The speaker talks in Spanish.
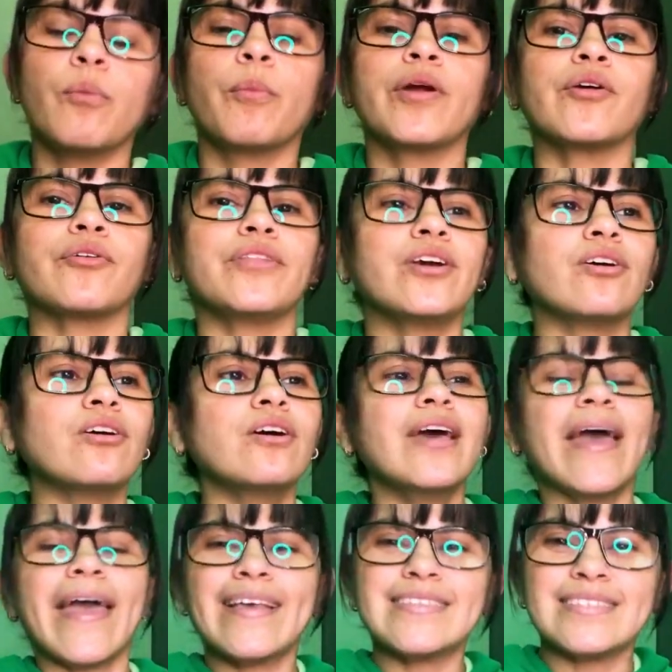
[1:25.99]
Bueno, digo
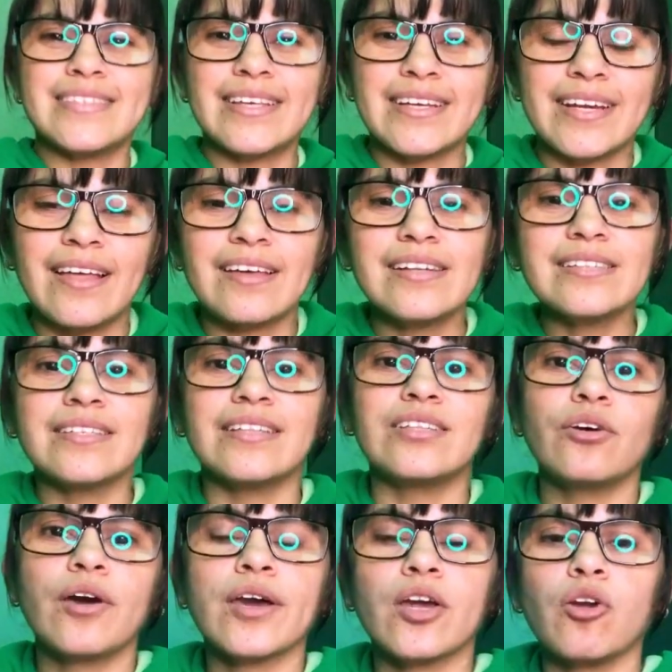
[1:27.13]
encerrada en el
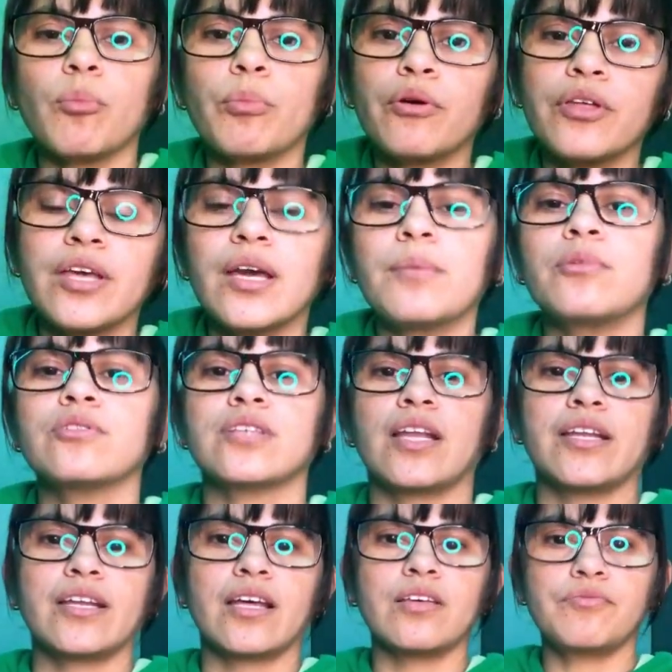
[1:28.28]
sentido de que no podíamos
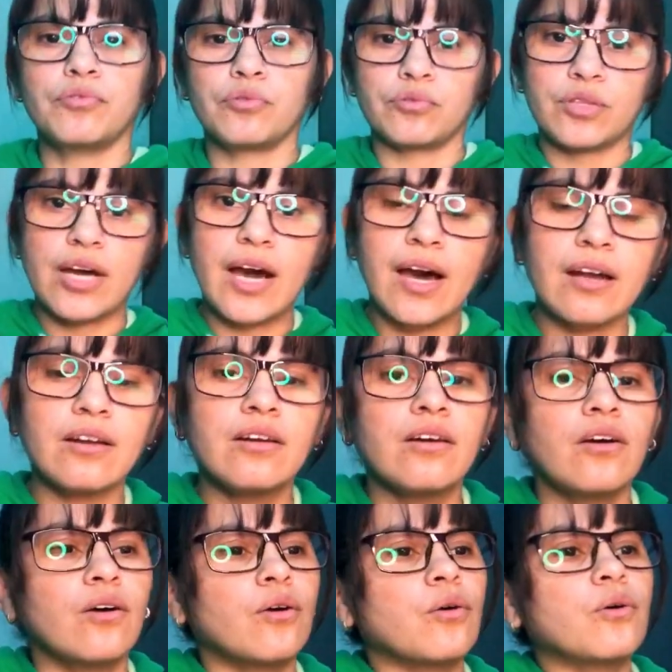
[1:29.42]
salir a disfrutar
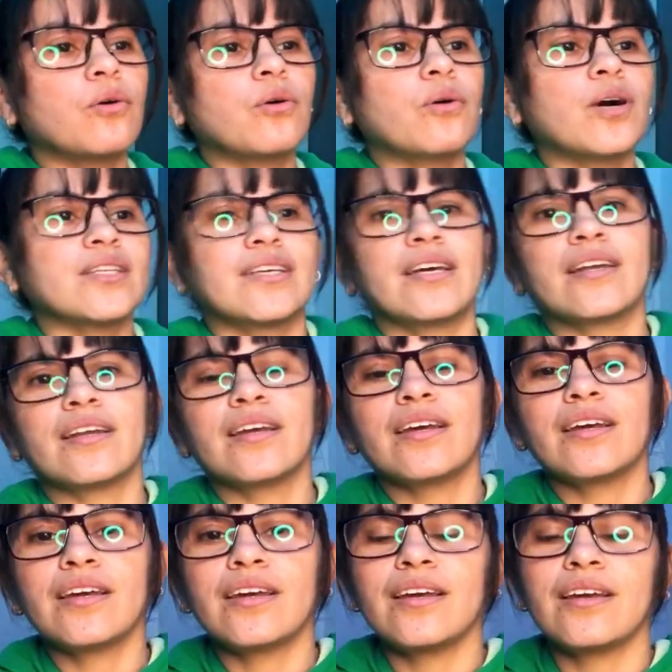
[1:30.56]
o hacer
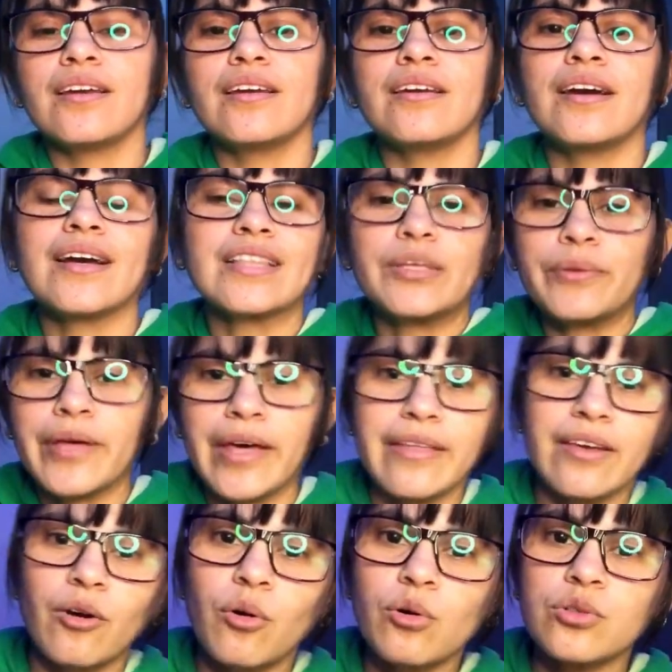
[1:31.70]
eh, actividades
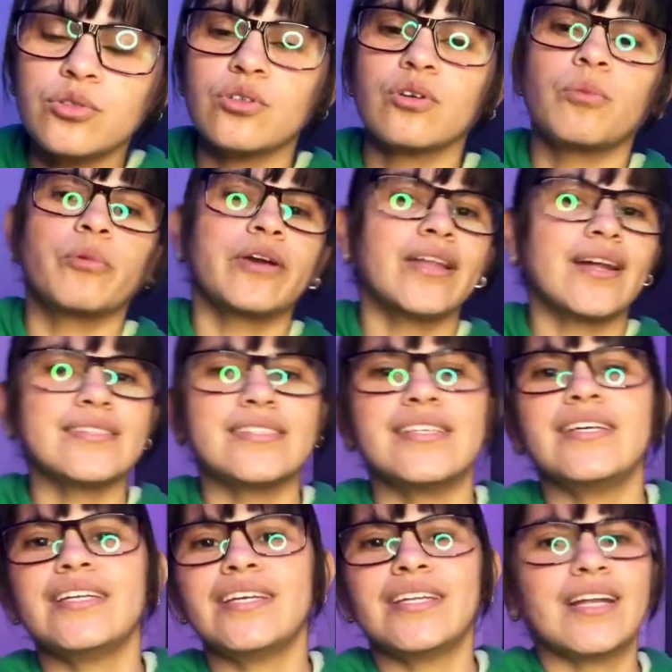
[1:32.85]
de ocio como ir al
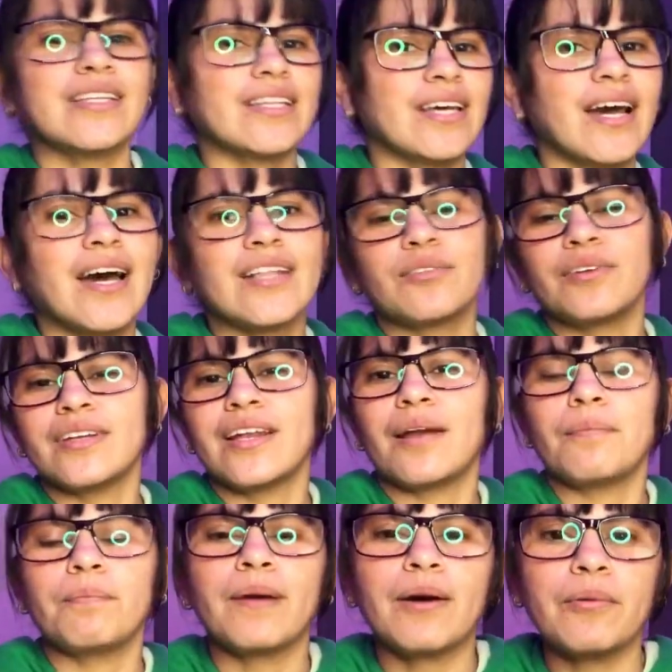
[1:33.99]
cine, ir al teatro, ir
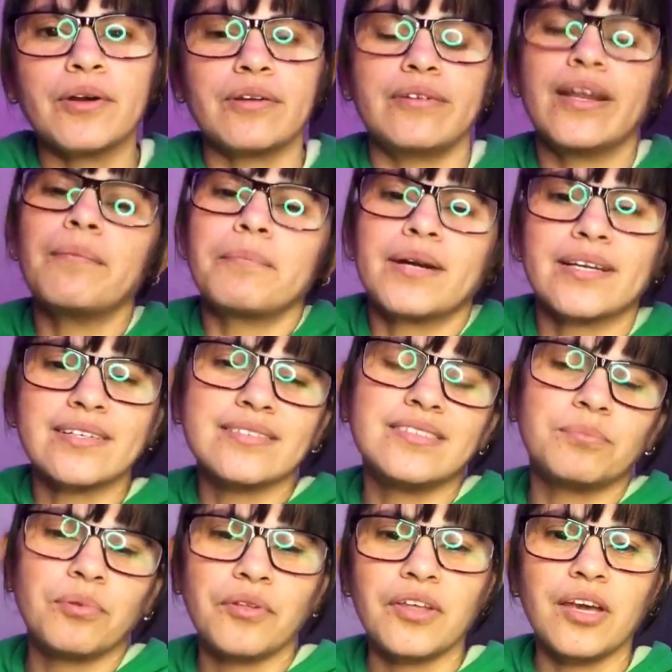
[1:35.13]
al bueno, ir al parque si
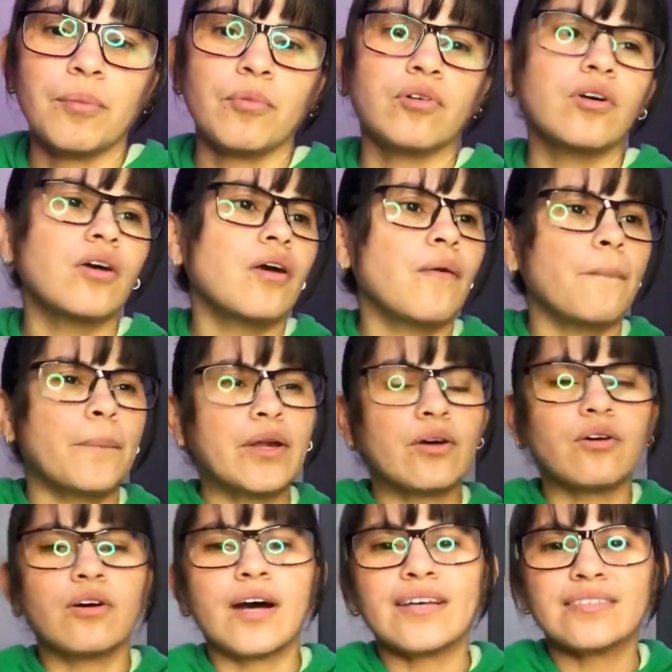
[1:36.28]
podíamos,
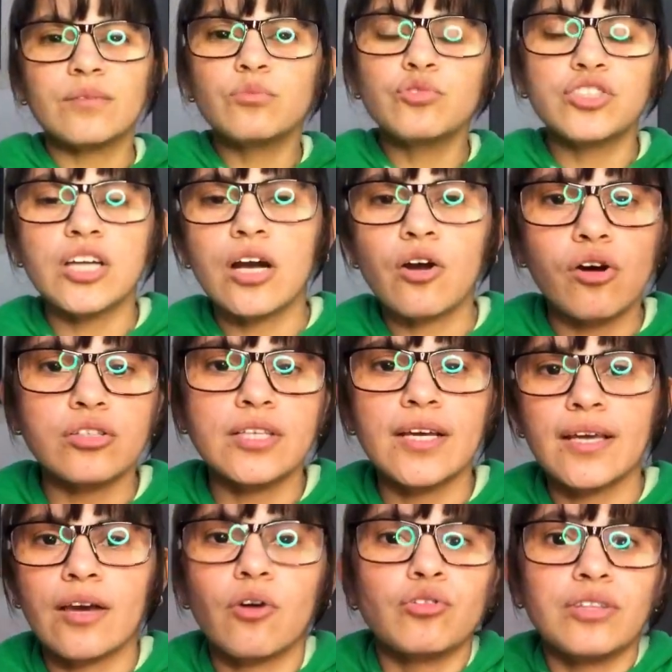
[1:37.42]
pero hacer muchas cosas
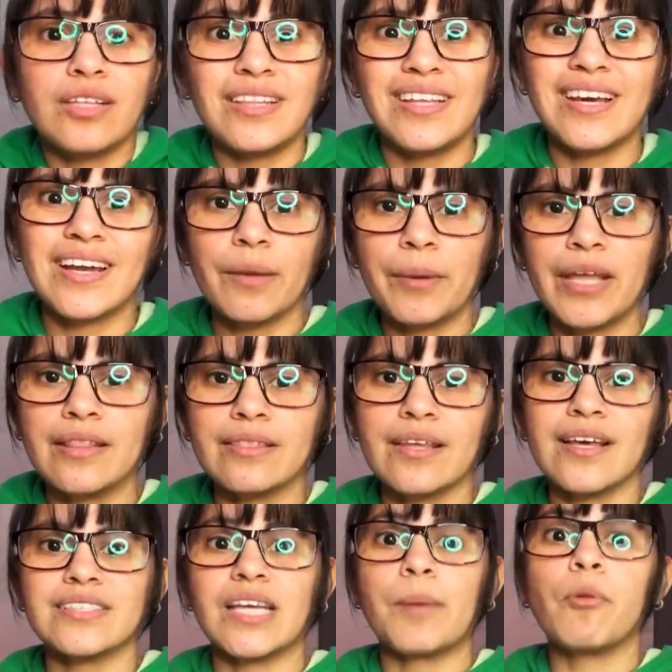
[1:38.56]
que cotidianamente
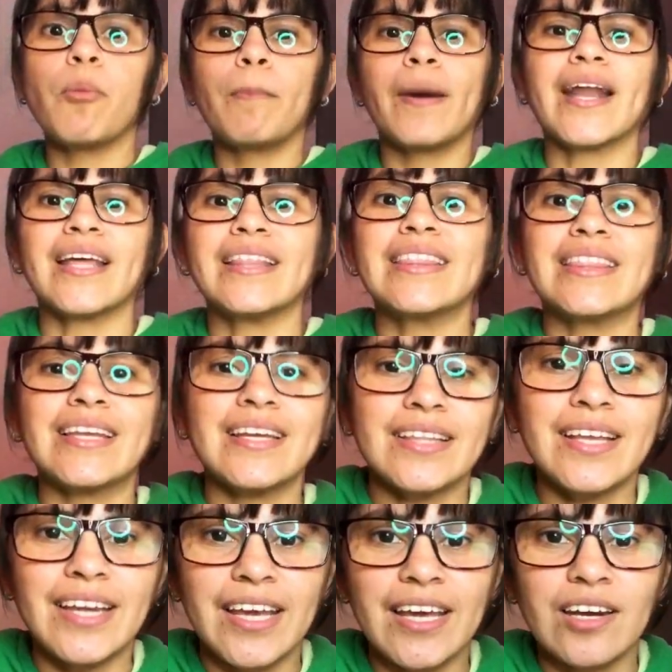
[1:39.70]
hacíamos para
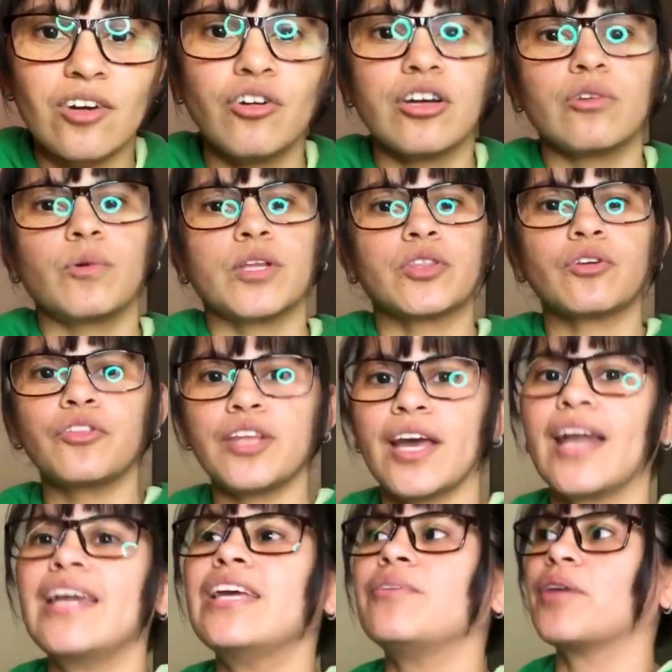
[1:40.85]
entretenernos en nuestros
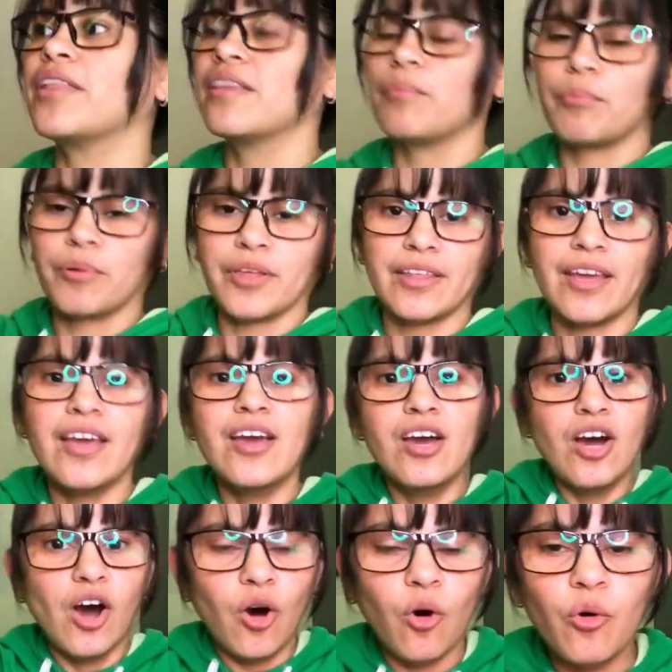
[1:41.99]
días libres después de
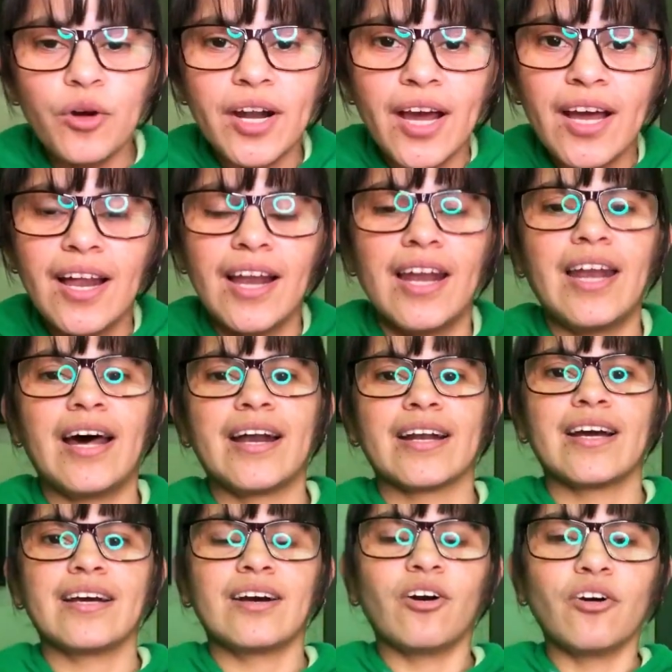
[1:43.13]
una
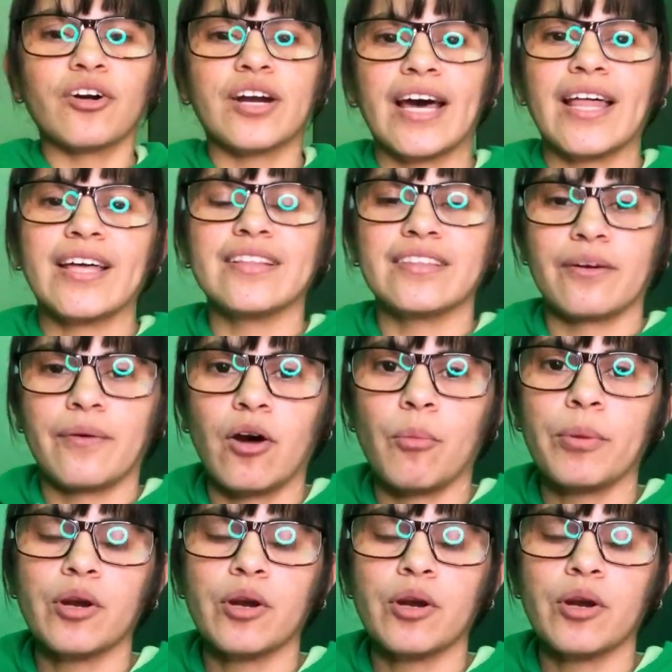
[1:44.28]
larga jornada de trabajo.